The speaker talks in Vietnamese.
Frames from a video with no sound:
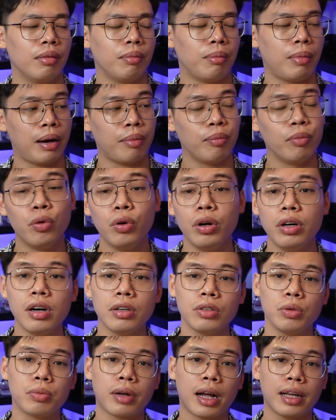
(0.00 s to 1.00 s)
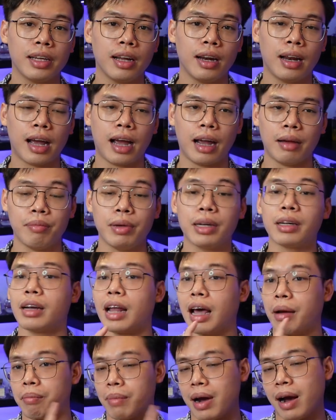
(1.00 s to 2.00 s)
mà mùi hương chúng ta nhận lại mình
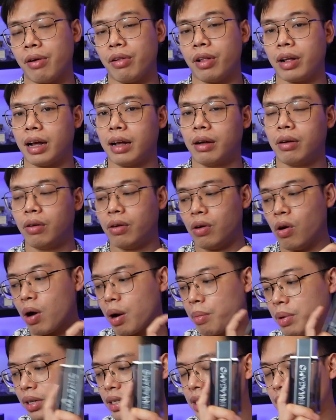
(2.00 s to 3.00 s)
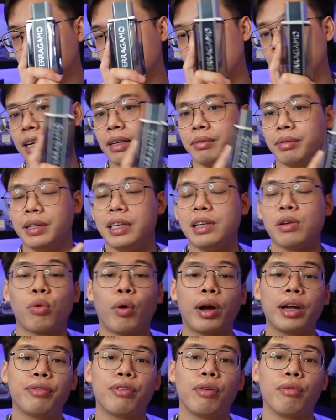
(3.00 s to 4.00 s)
đảm bảo là hoa mình sẽ rảnh đi
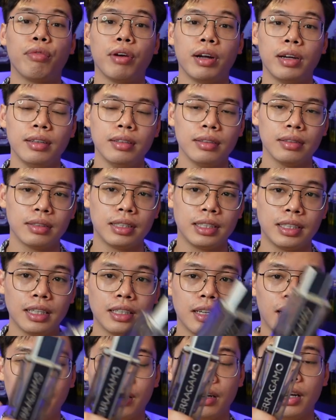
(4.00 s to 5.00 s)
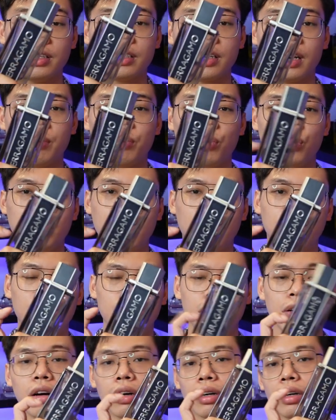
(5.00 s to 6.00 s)
quay phỏng vấn thì chắc chắn đây sẽ là mùi hương
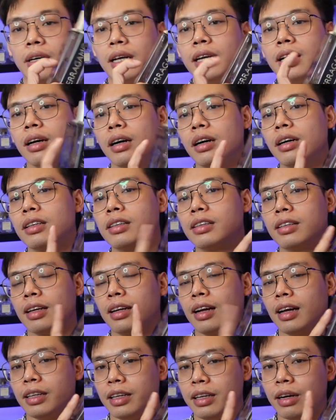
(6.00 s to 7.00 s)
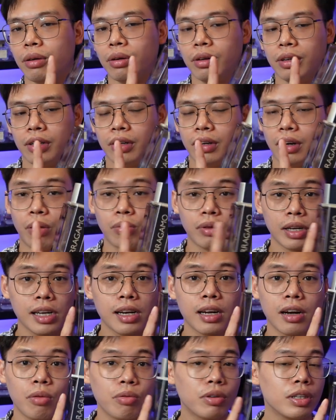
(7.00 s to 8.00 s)
được thích hơn rất là nhiều không
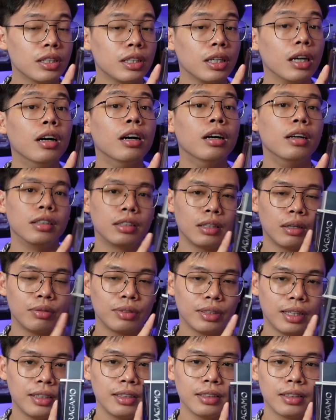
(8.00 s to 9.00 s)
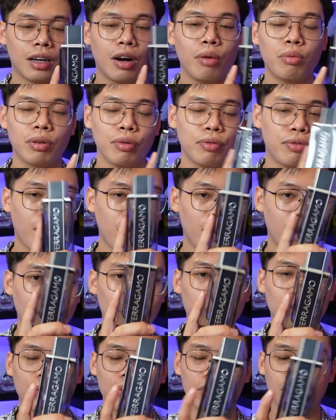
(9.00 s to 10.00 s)
tin các ông cứ chờ trong các ông cứ
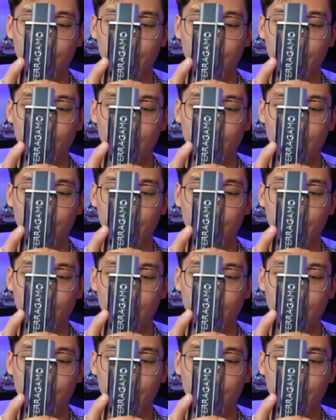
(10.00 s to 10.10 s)
follow